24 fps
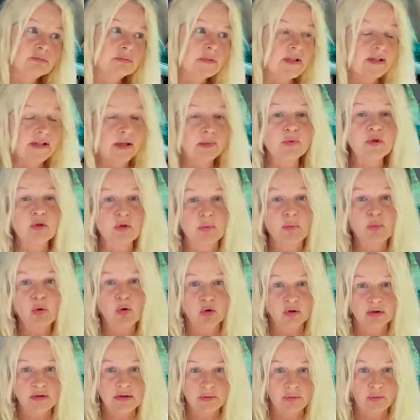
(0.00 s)
es gibt schon
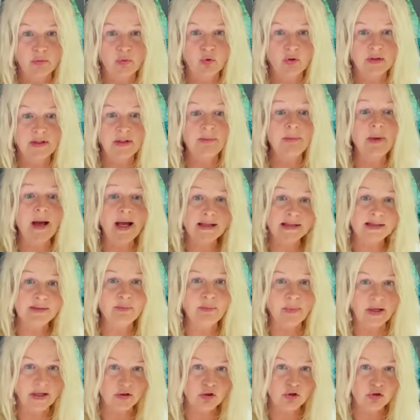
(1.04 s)
Punkte, wo die
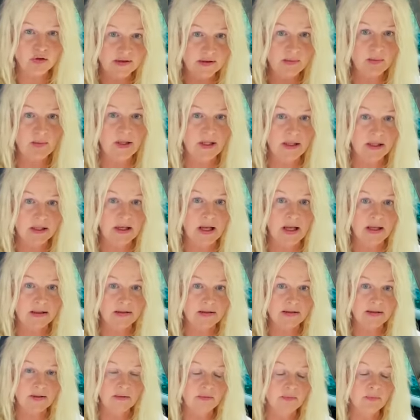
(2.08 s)
meisten Menschen ziemlich gleich
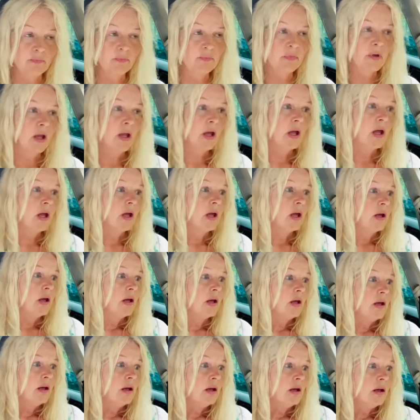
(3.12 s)
sind.
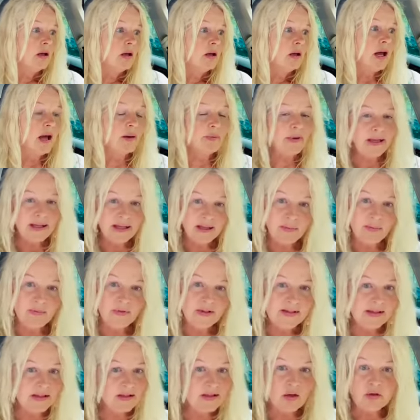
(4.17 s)
Aber eben,
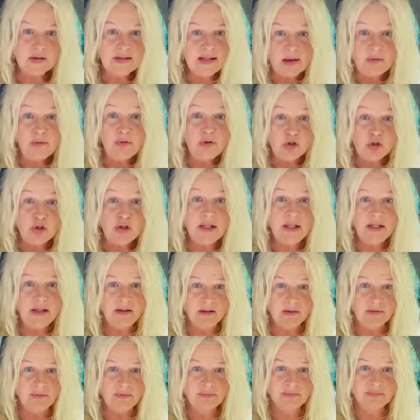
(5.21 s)
wir sind auch sehr
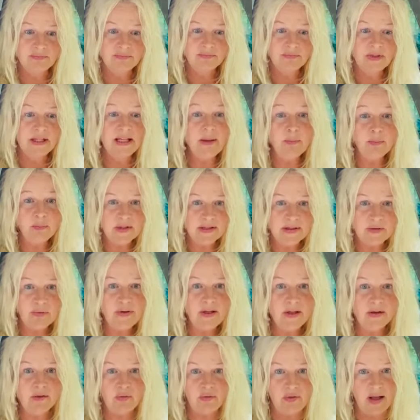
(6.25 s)
verschieden. Leben ist
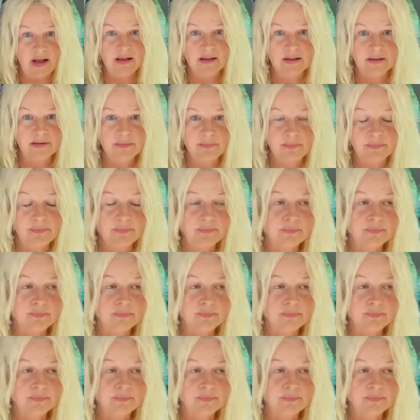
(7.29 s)
Vielfalt.